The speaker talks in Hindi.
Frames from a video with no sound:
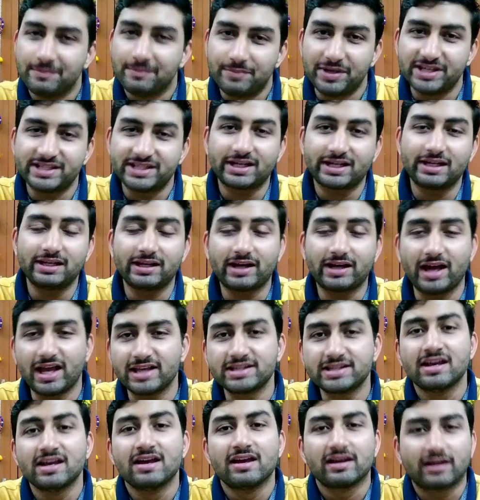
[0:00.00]
बेसिकली
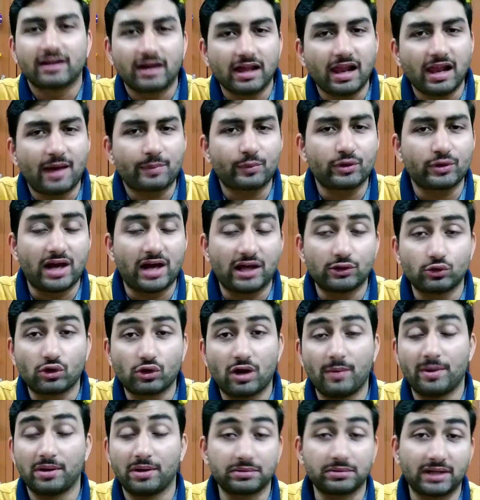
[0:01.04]
गाइस कल आपको याद होगा
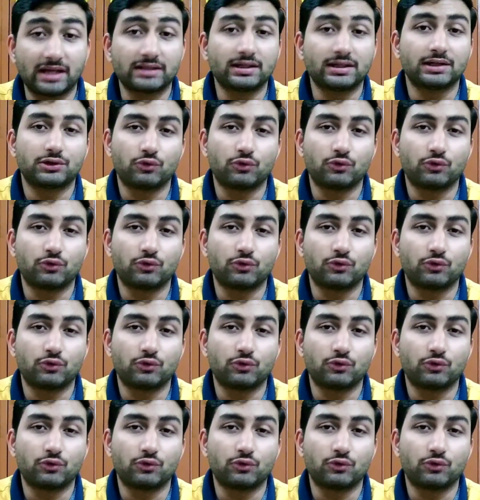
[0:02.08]
मैंने बताया था